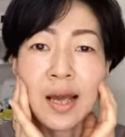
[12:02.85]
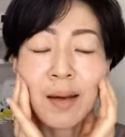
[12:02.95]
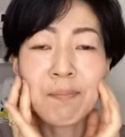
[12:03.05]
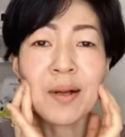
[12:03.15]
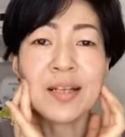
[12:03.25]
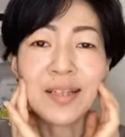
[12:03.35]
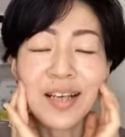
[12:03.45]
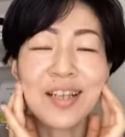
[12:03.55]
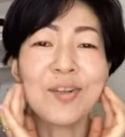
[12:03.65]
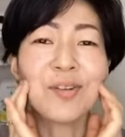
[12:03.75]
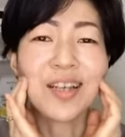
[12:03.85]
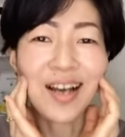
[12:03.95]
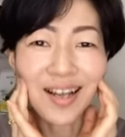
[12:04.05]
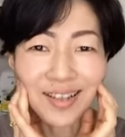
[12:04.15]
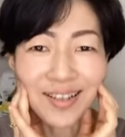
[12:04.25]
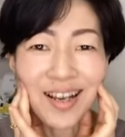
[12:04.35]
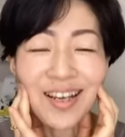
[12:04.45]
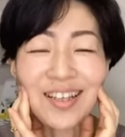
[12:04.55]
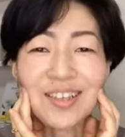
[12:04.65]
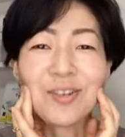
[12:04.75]
やっぱり適度に噛ん
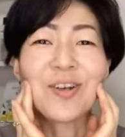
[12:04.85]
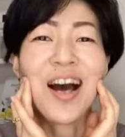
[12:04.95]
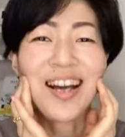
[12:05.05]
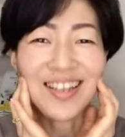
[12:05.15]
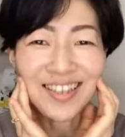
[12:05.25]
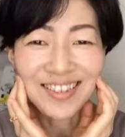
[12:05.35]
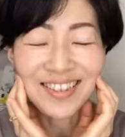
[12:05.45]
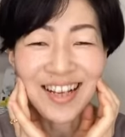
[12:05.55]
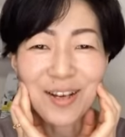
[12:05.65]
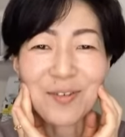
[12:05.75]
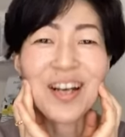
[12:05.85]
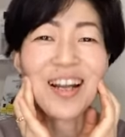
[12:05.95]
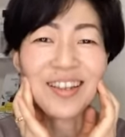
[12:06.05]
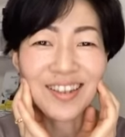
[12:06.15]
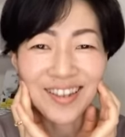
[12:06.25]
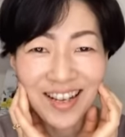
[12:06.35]
でよく話して笑っ